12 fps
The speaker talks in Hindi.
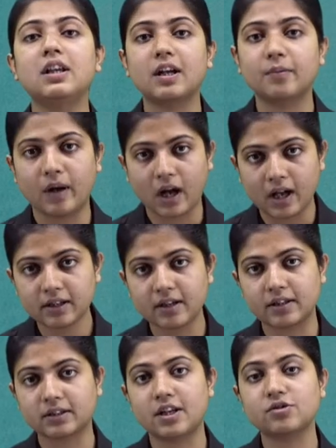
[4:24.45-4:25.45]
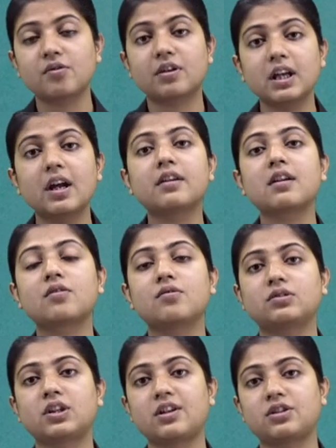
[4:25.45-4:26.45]
देखभाल करता है जो रियरर
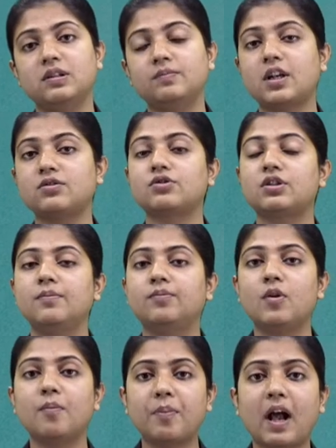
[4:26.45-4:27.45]
होता है शीप का जो शीप को